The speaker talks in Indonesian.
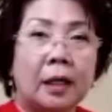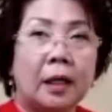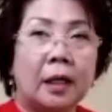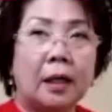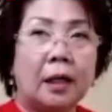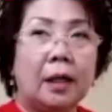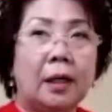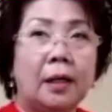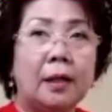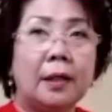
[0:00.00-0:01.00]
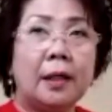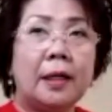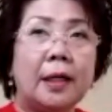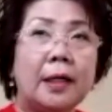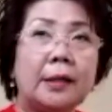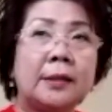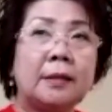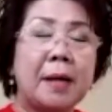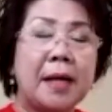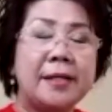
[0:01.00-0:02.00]
Uh,
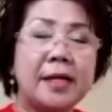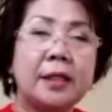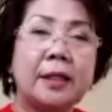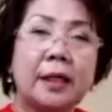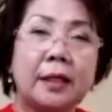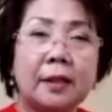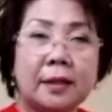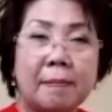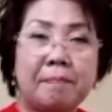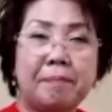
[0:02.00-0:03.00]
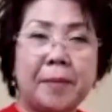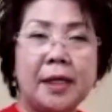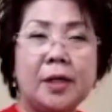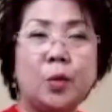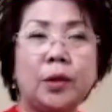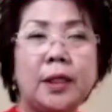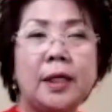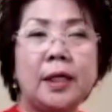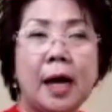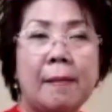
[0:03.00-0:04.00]
sebaiknya kita tetap
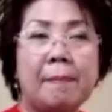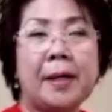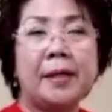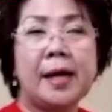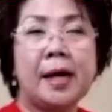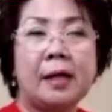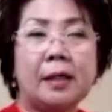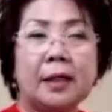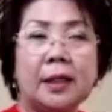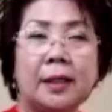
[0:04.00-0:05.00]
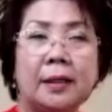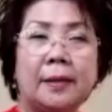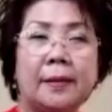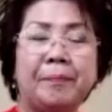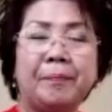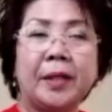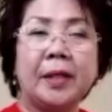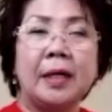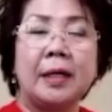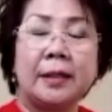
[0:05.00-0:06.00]
mengikuti apa yang um,
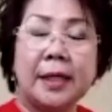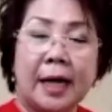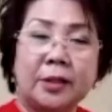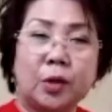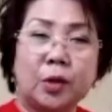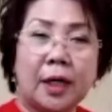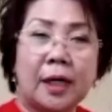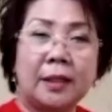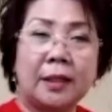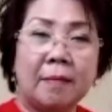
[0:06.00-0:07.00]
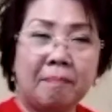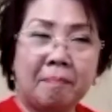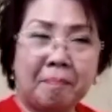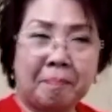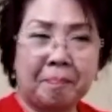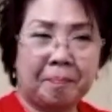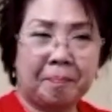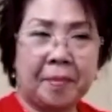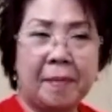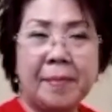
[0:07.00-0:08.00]
dianjurkan
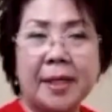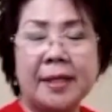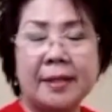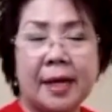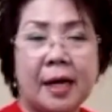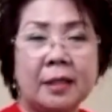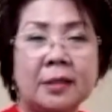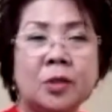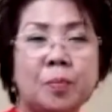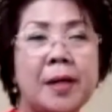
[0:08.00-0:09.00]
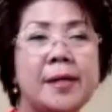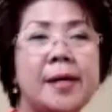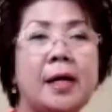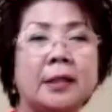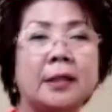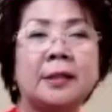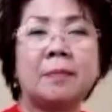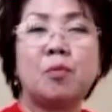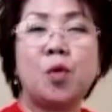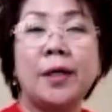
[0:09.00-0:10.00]
pemerintah supaya
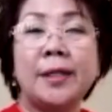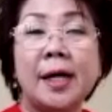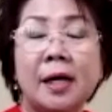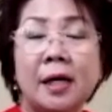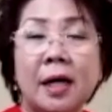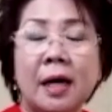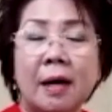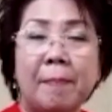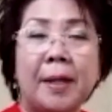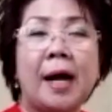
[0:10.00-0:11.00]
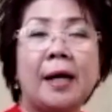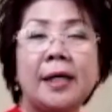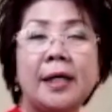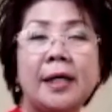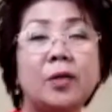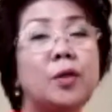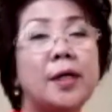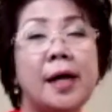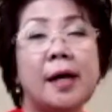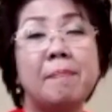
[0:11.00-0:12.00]
semuanya berakhir tuh
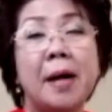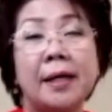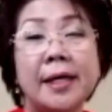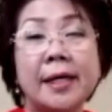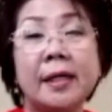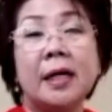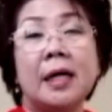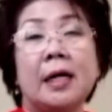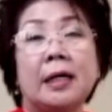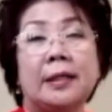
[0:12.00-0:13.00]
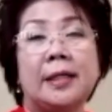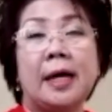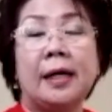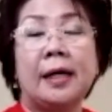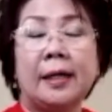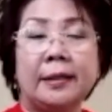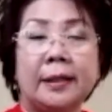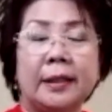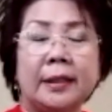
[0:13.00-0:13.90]
dengan baik dan